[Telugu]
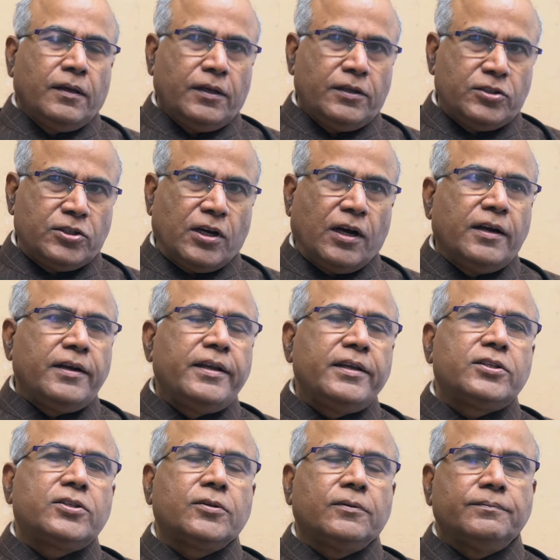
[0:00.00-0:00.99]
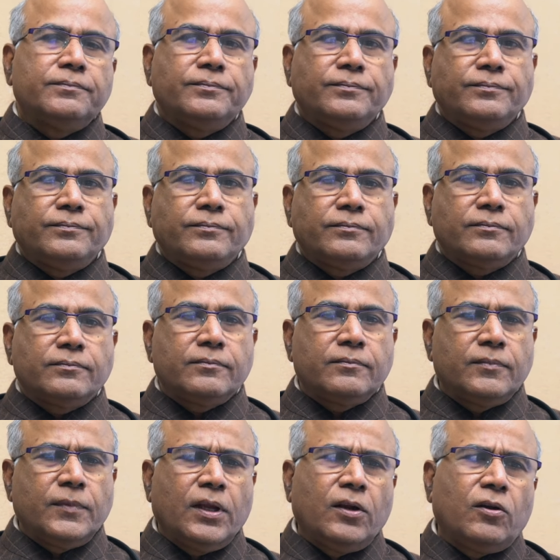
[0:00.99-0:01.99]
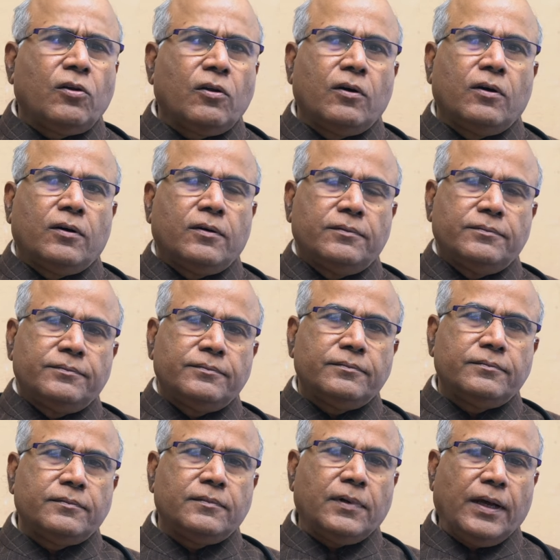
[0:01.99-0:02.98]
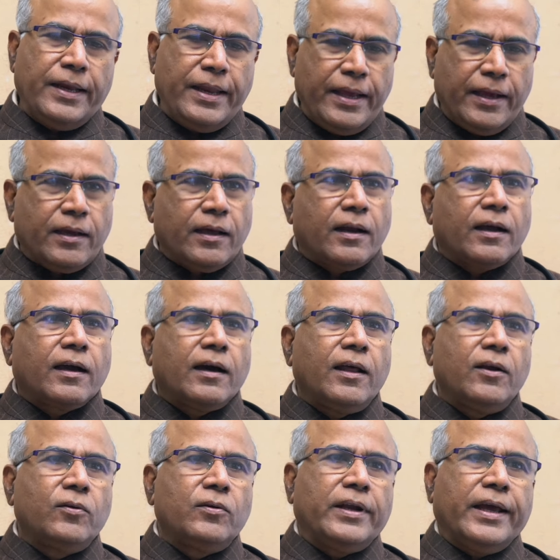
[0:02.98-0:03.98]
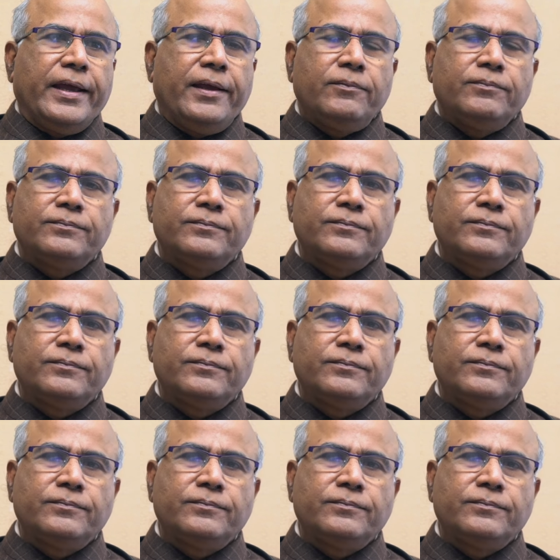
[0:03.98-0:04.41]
ఈ జాండిస్ దీంట్లో అనేక రకాలు ఉంటాయి